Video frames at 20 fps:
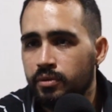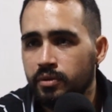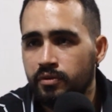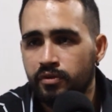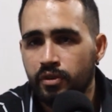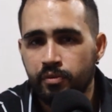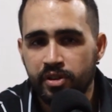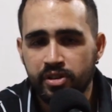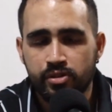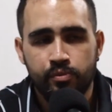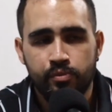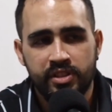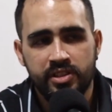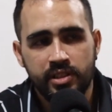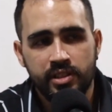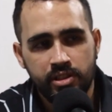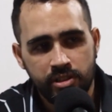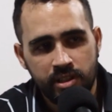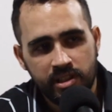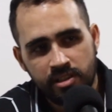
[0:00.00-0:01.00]
foi pastor
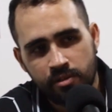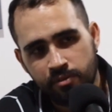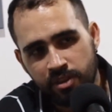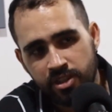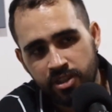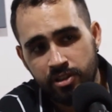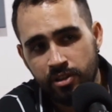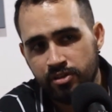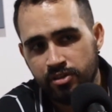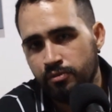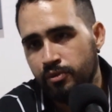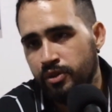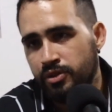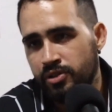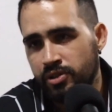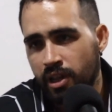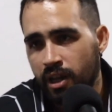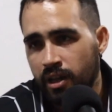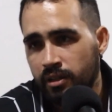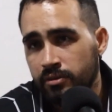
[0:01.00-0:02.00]
presidente da Assembleia de Deus no meu
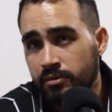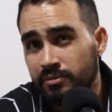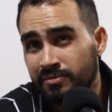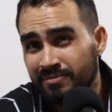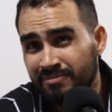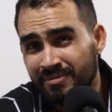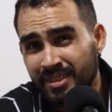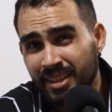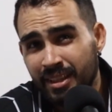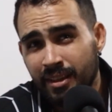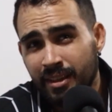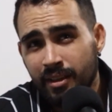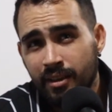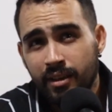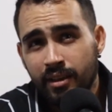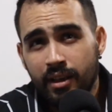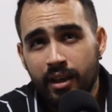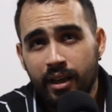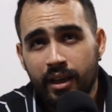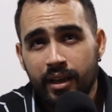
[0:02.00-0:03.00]
estado.
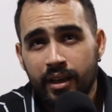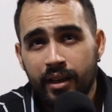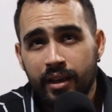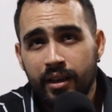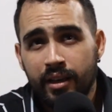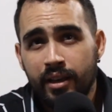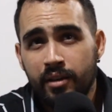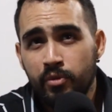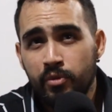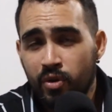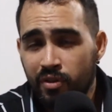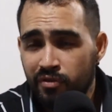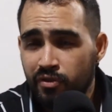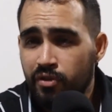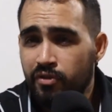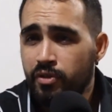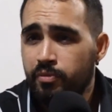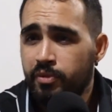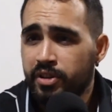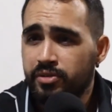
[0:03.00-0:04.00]
É, meu avô
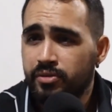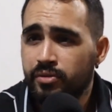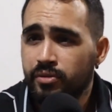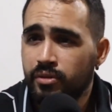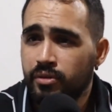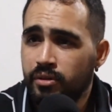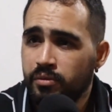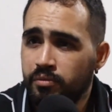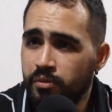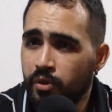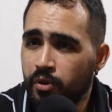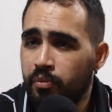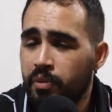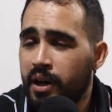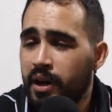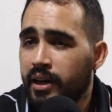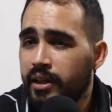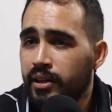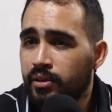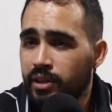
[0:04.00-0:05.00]
foi pastor, meu
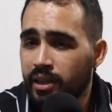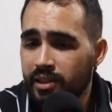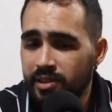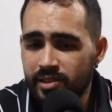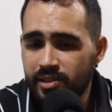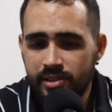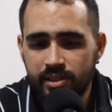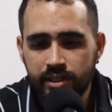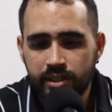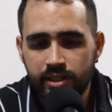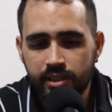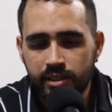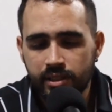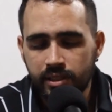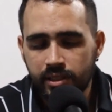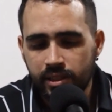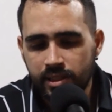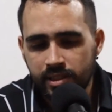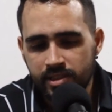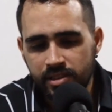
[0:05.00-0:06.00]
pai, eu nasci
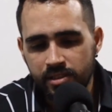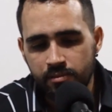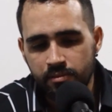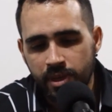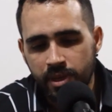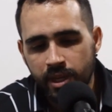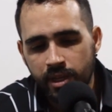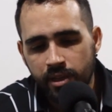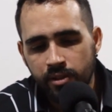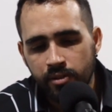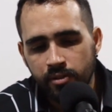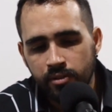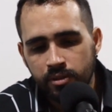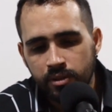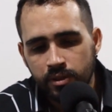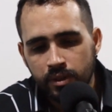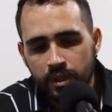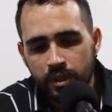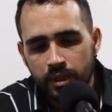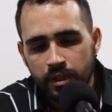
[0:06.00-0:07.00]
nesse meio.
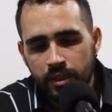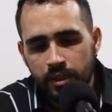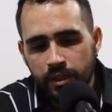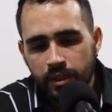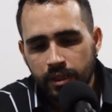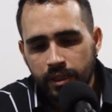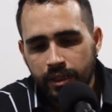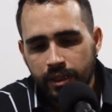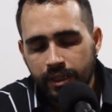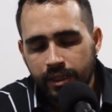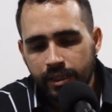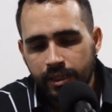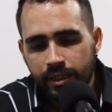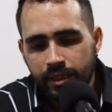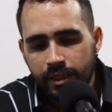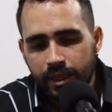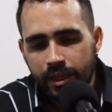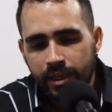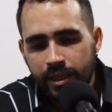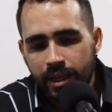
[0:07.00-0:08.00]

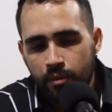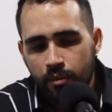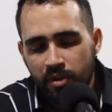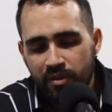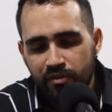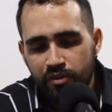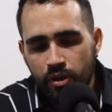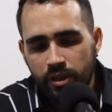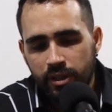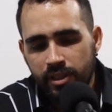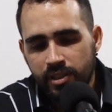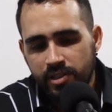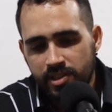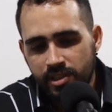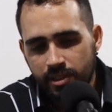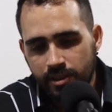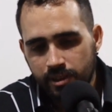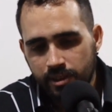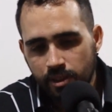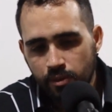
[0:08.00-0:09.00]
E, e é uma
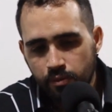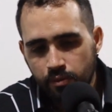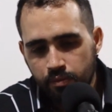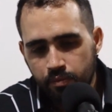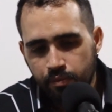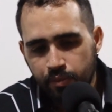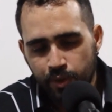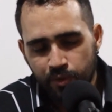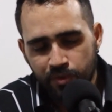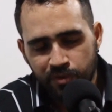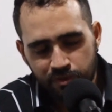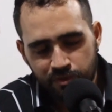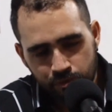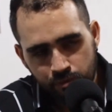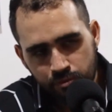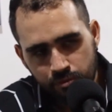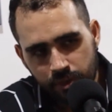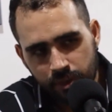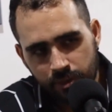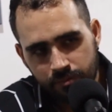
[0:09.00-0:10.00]
violência tão
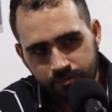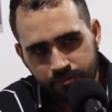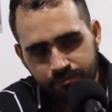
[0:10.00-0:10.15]
profunda